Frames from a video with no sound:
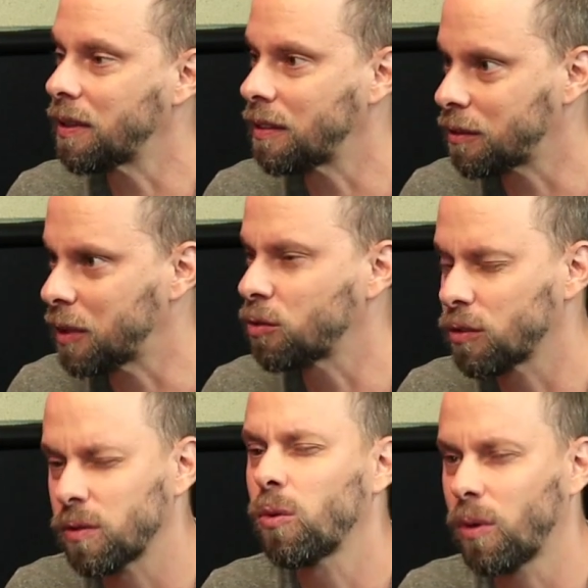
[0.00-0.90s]
as pessoas
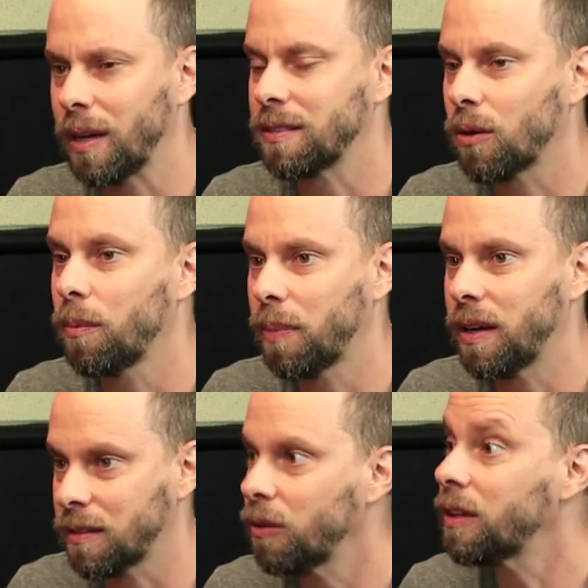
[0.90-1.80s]
vão com essa
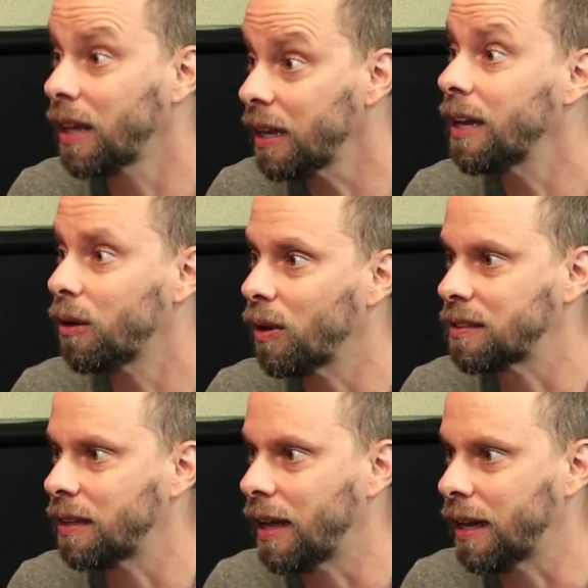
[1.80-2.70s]
compreensão e tem que ir com
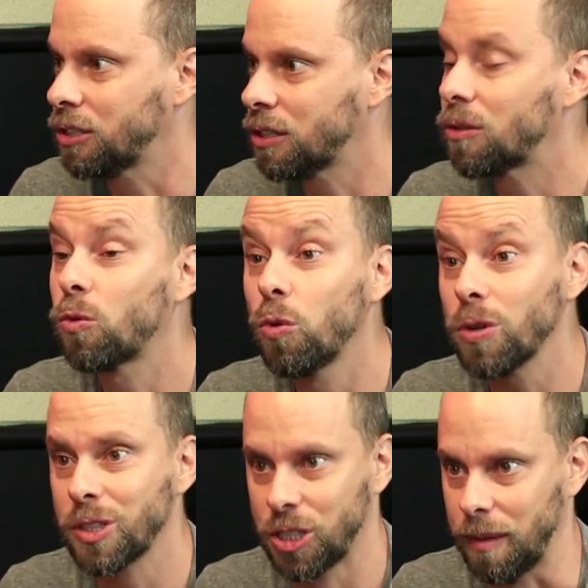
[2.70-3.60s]
essa ideia de
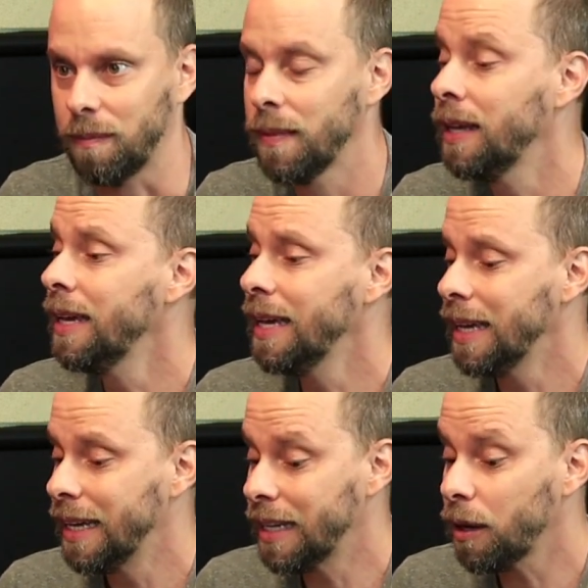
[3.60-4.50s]
curtir.
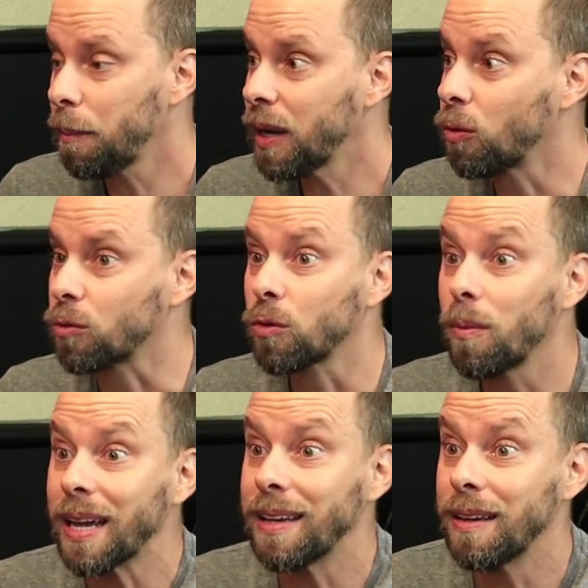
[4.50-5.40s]
E aí eu pergunto,
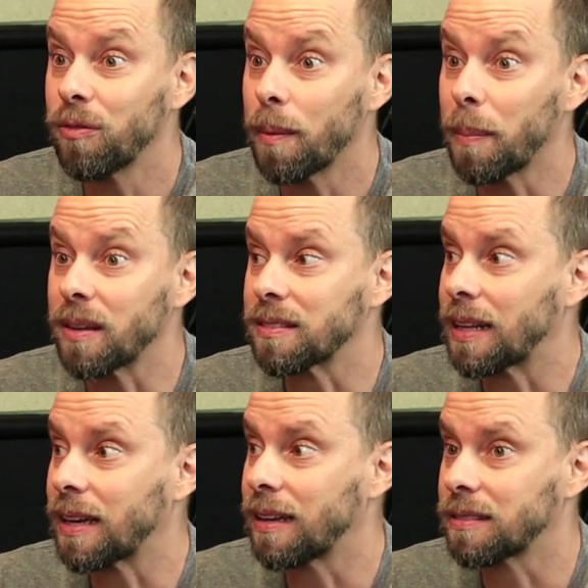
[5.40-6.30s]
como é que foi
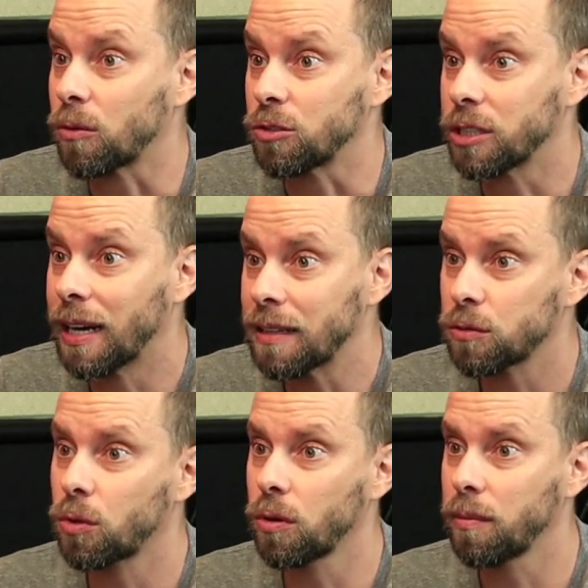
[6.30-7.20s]
pensada a questão de
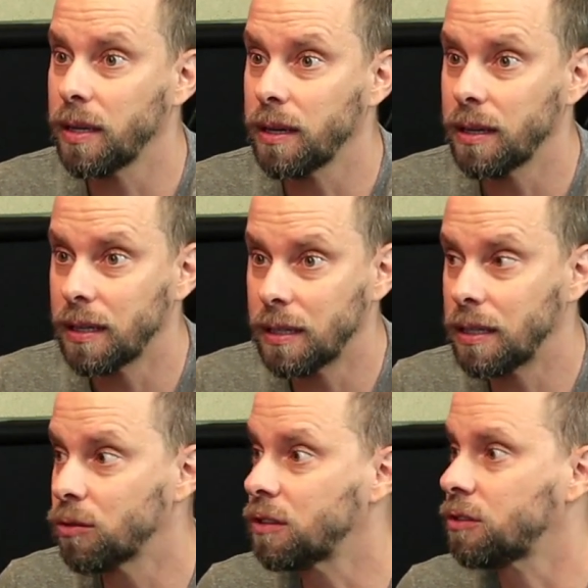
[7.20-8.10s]
gastronomia
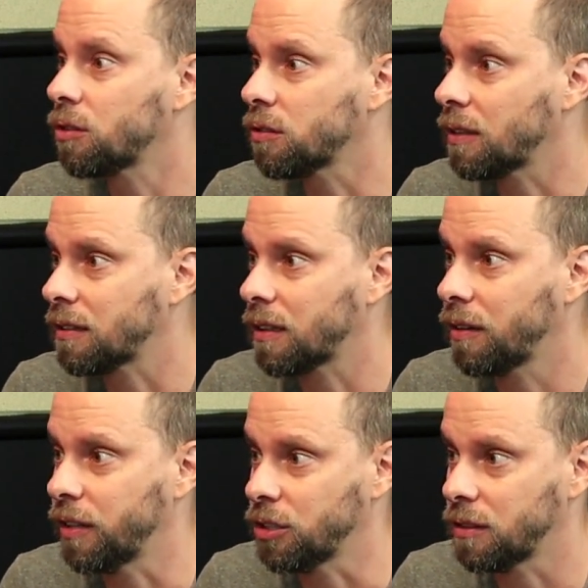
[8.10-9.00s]
e os estilos das
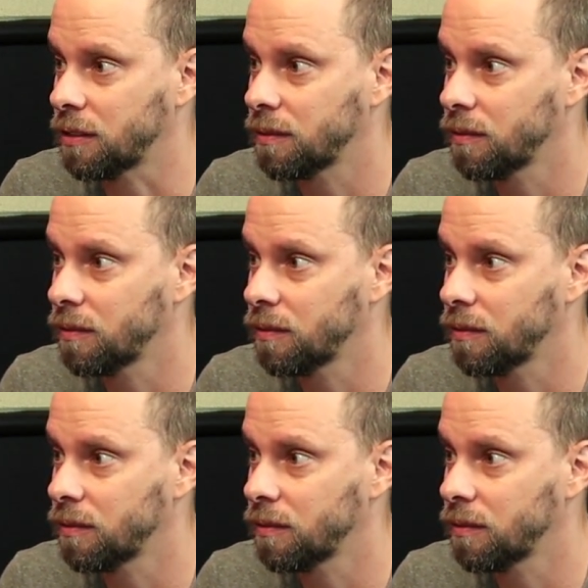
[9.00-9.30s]
cervejas?